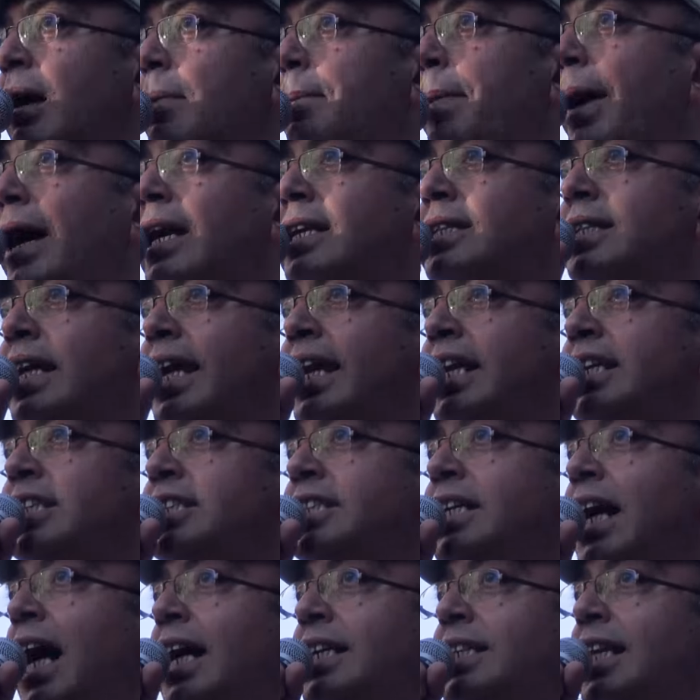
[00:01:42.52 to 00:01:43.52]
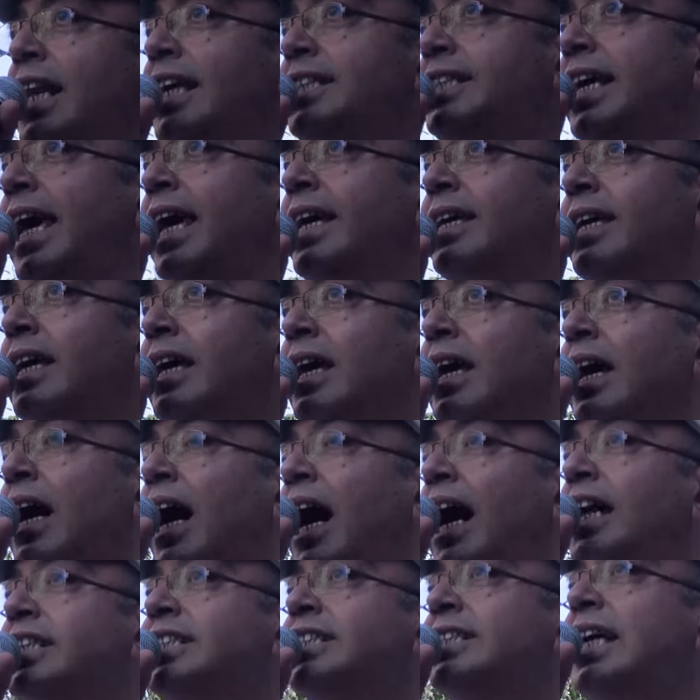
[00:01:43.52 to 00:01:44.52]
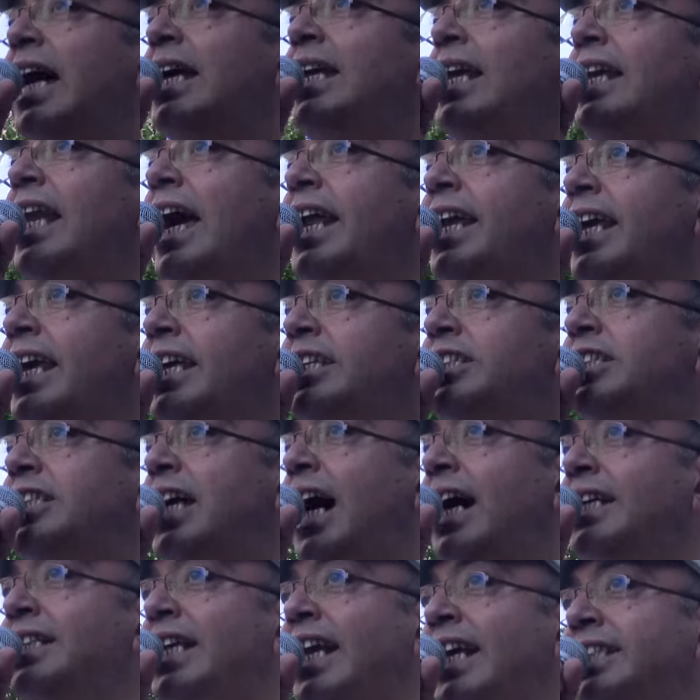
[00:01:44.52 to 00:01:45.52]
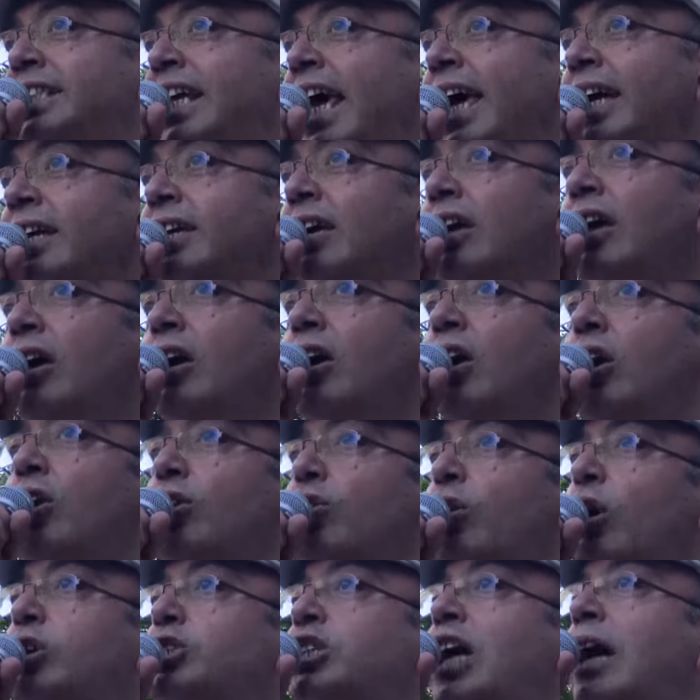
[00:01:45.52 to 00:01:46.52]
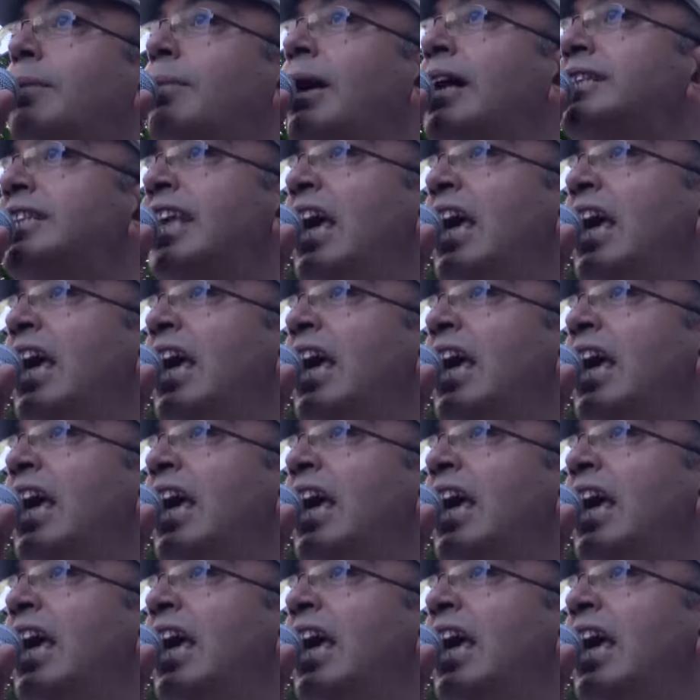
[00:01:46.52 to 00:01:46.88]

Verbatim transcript: parklar inşa edilecek, hastaneler inşa edilecek. Rojama